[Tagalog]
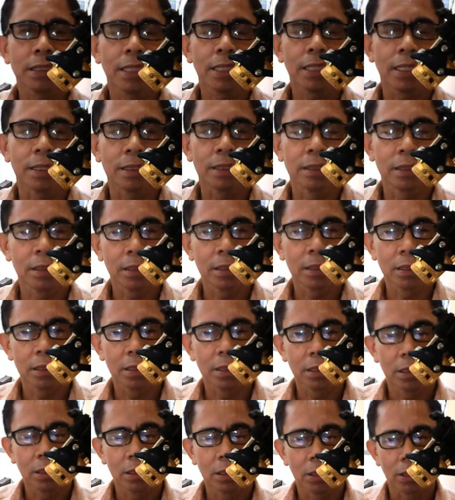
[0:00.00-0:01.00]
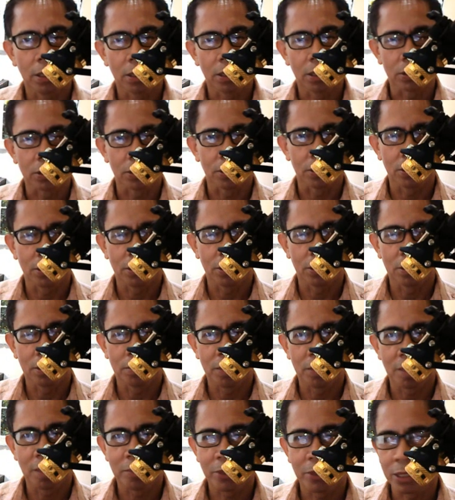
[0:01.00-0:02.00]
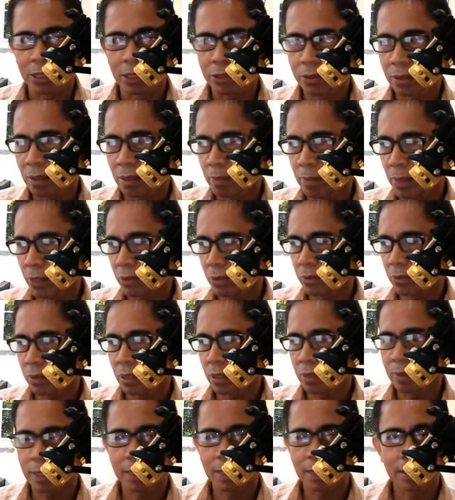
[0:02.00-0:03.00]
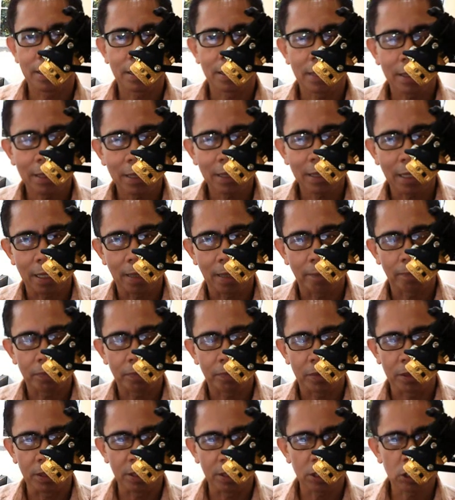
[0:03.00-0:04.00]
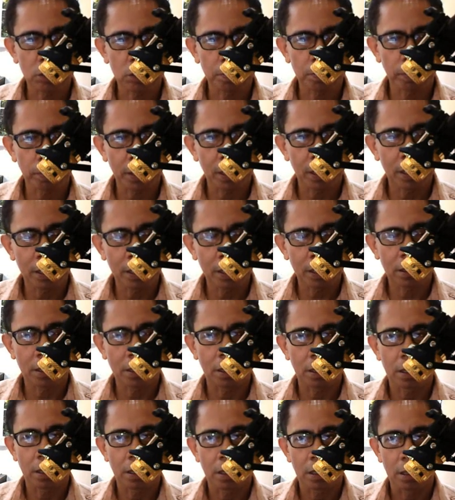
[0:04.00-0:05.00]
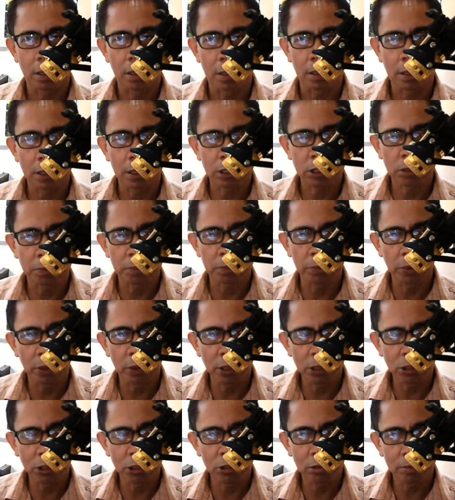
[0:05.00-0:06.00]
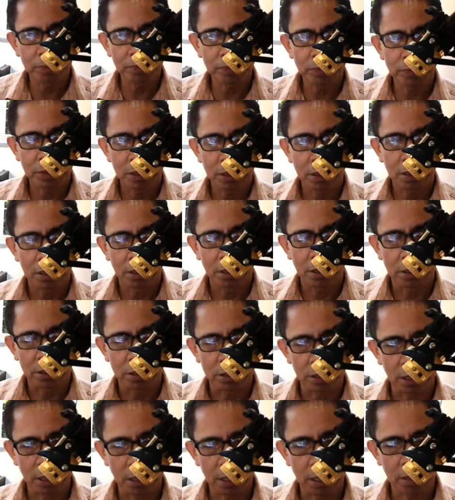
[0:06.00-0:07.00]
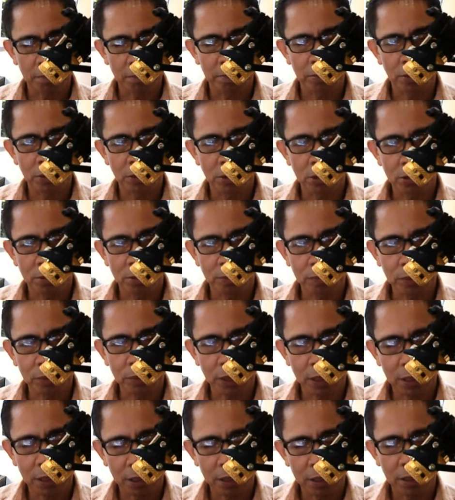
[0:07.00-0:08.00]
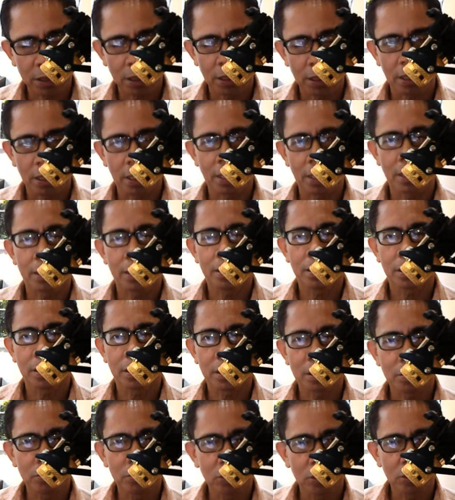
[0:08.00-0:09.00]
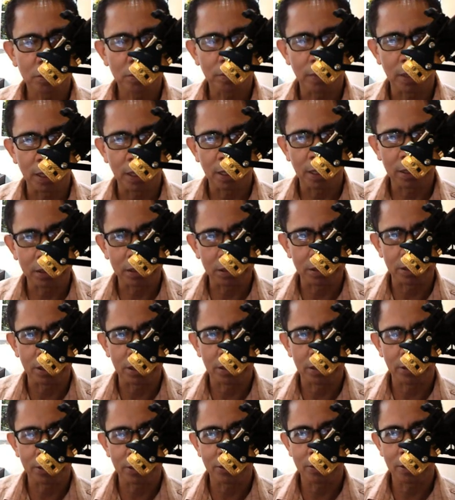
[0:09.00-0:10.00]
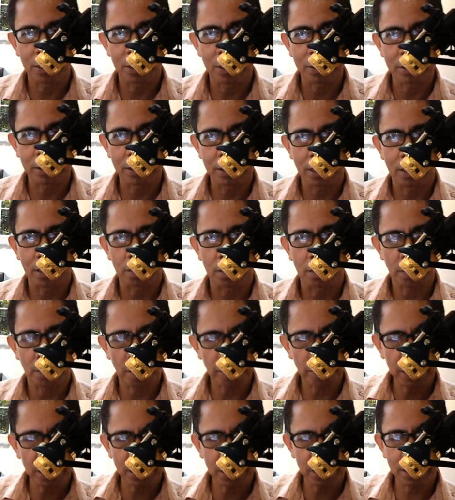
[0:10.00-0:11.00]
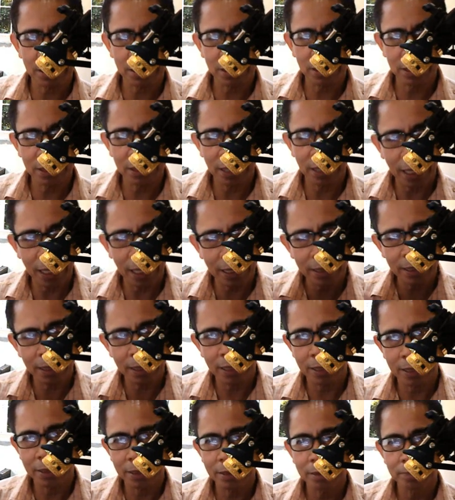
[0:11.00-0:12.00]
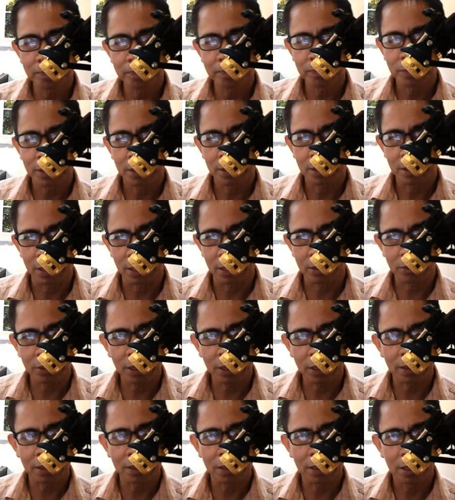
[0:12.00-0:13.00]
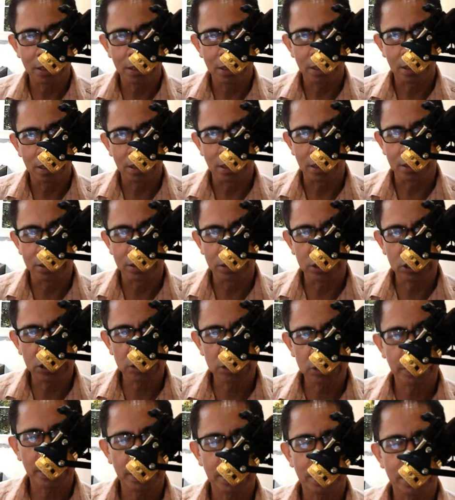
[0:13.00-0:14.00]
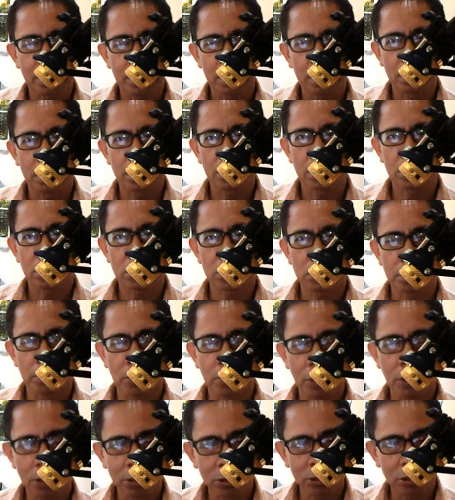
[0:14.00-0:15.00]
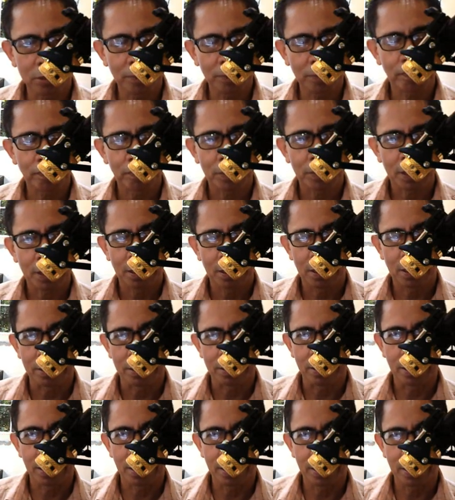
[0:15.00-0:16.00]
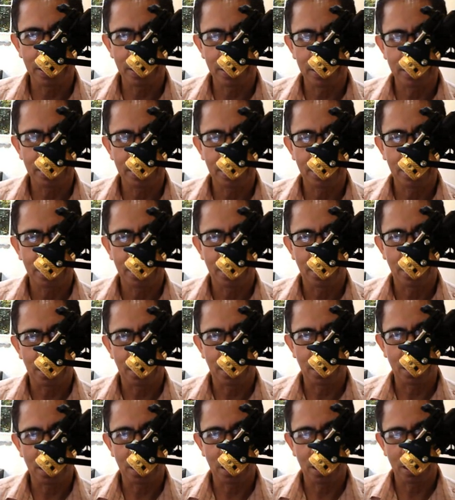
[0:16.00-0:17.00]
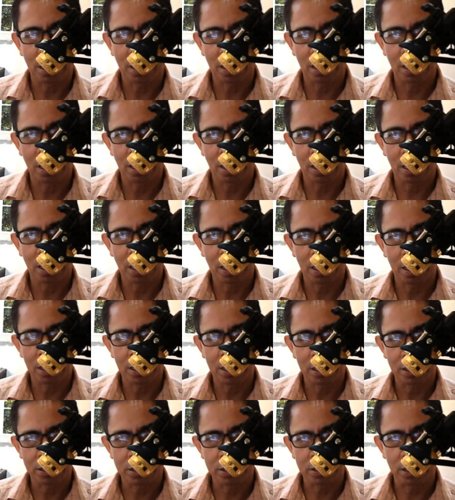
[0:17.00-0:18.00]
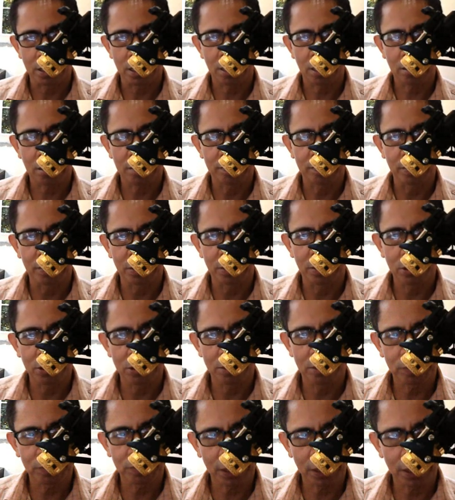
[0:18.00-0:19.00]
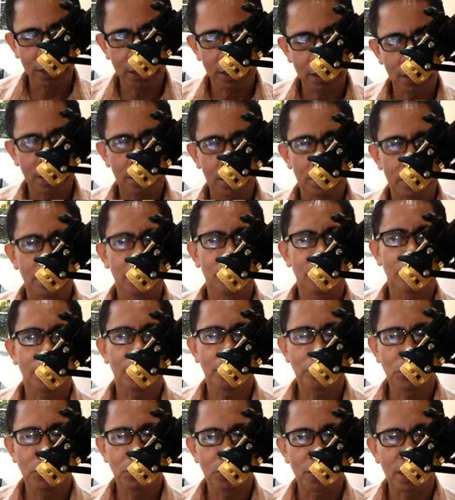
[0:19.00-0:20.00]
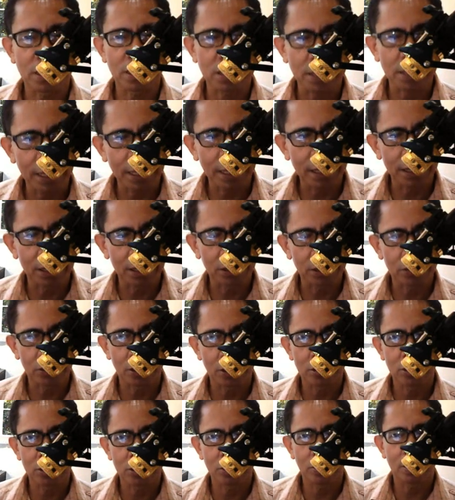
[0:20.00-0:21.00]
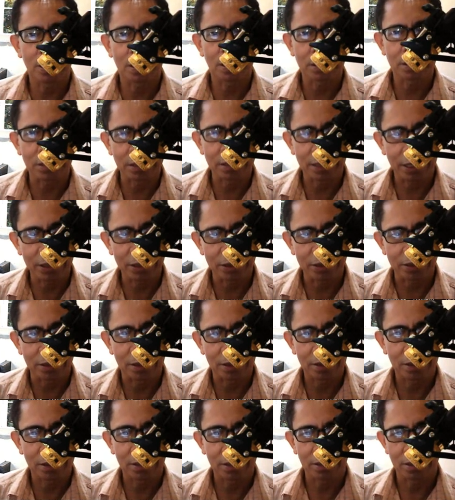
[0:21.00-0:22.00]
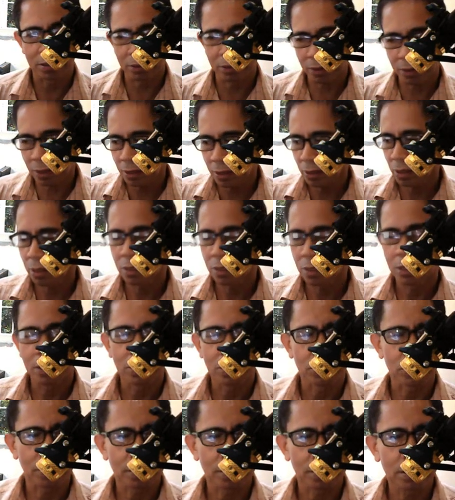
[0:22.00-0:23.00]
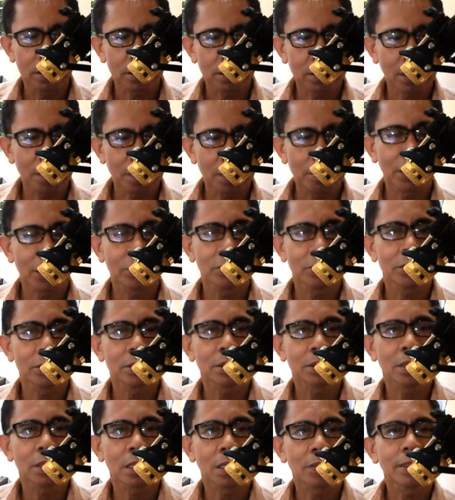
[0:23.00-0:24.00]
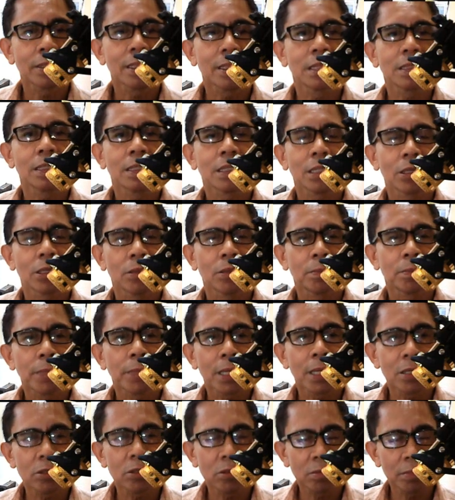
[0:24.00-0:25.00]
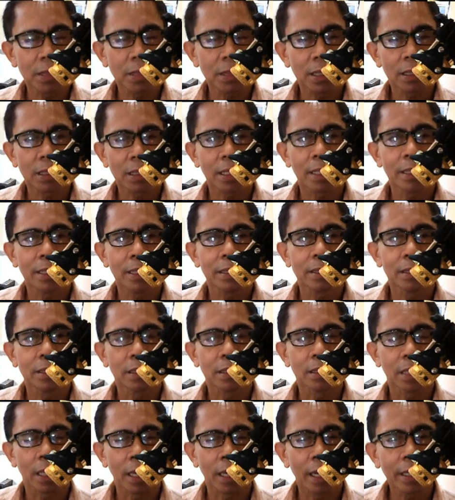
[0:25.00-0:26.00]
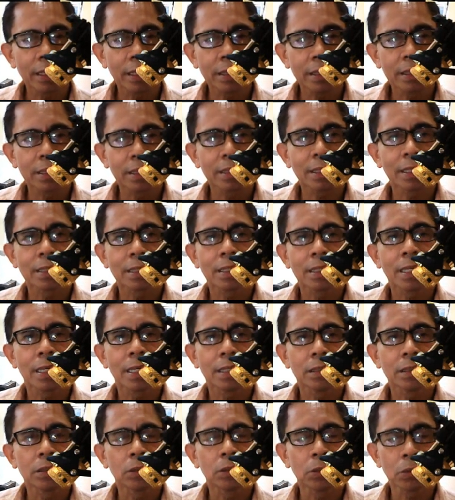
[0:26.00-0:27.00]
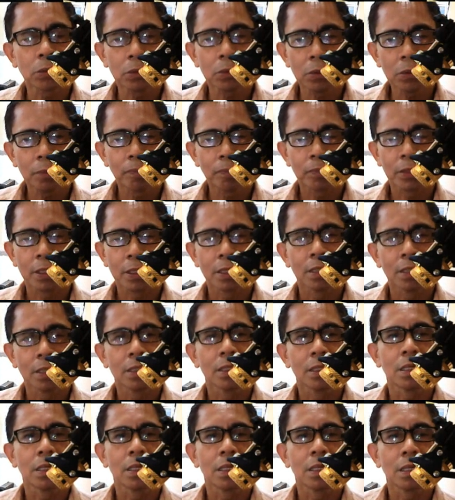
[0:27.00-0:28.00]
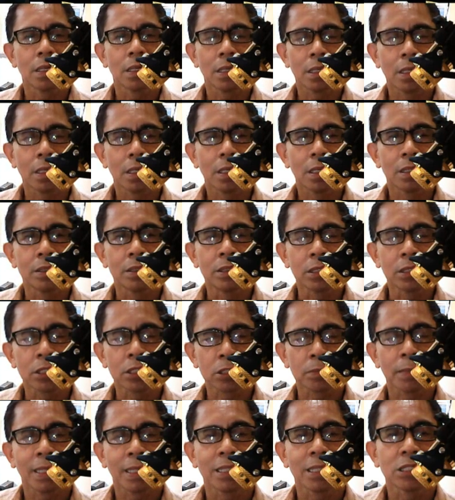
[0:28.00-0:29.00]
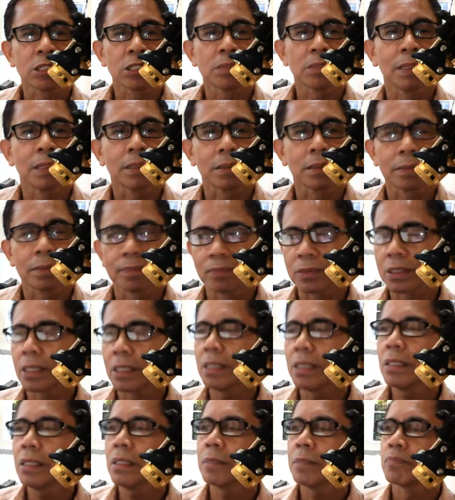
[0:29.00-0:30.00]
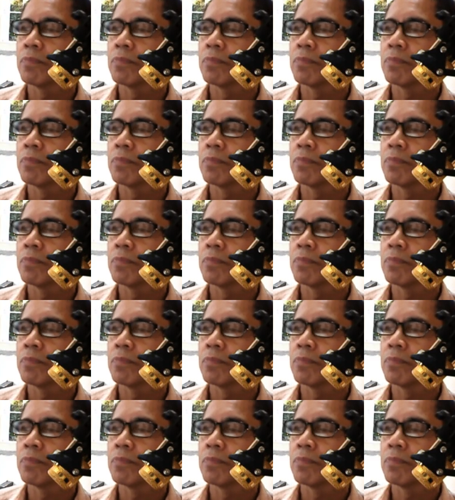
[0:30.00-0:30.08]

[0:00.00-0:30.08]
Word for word: yan. So, memorize nyo na ba yung ginawa natin kanina? This part, list volume, select volume 3, and remove letter. Kung anong letter yan. Kapag i-unhide, ganun din. Uh, this part, list volume, then uh, select volume 3, then we have to assign kung ano yung letter na yan. Okay? So, at this time, ang gagawin natin ngayon, paano mag-hide hide and unhide through uh, this management. Okay?